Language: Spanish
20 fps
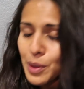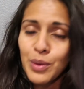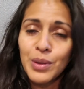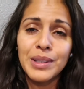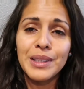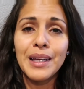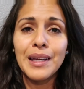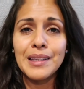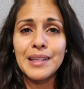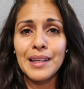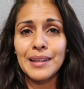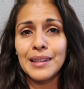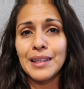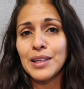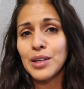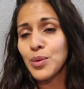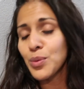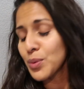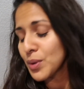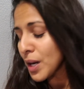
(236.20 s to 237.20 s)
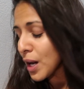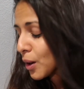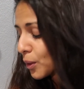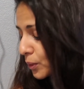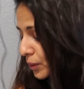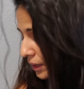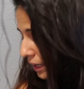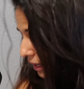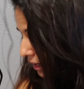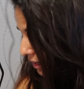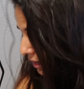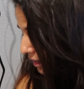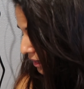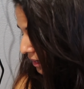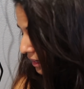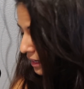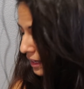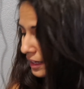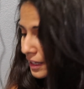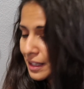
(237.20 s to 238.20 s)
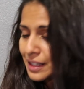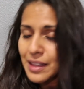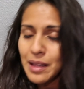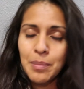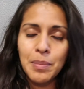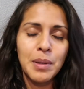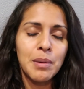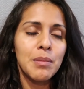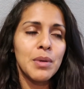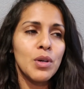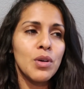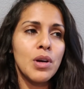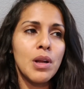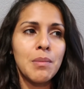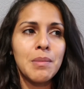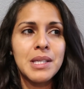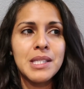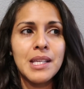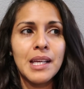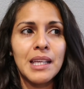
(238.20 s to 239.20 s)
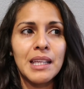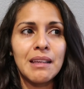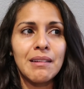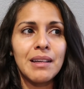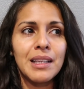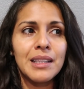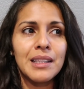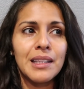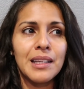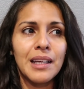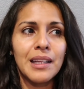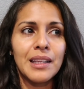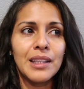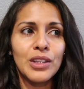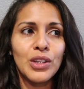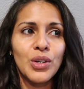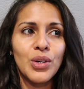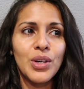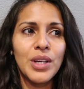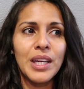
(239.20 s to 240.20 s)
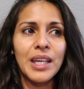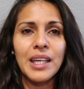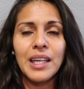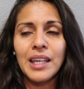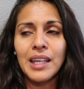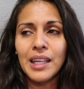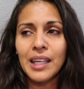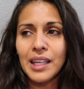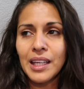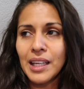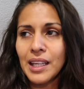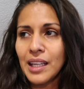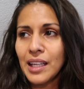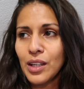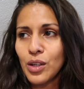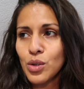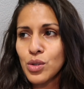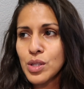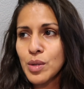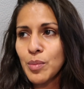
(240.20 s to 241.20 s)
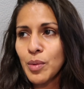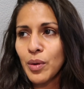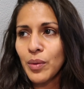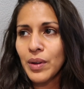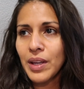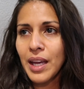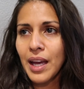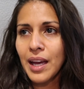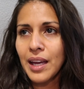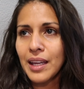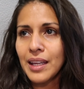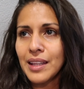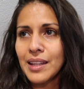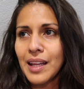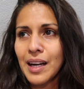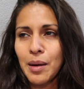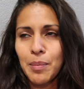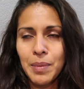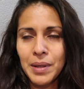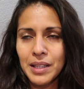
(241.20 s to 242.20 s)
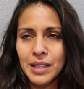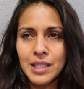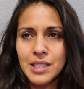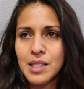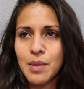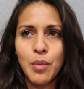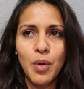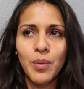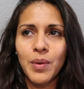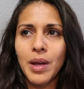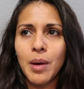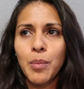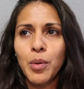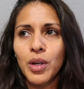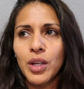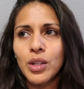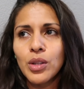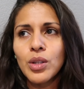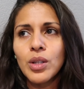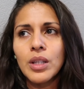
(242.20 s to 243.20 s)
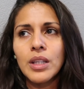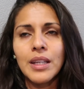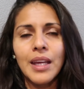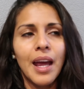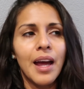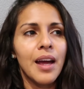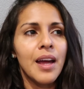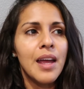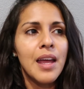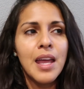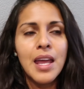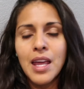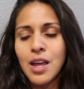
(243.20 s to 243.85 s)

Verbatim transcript: pero ahorita ya tiene una hora y de primero nada más se quedaba tiradito y, y no se movía y de repente se movía poquito y ya.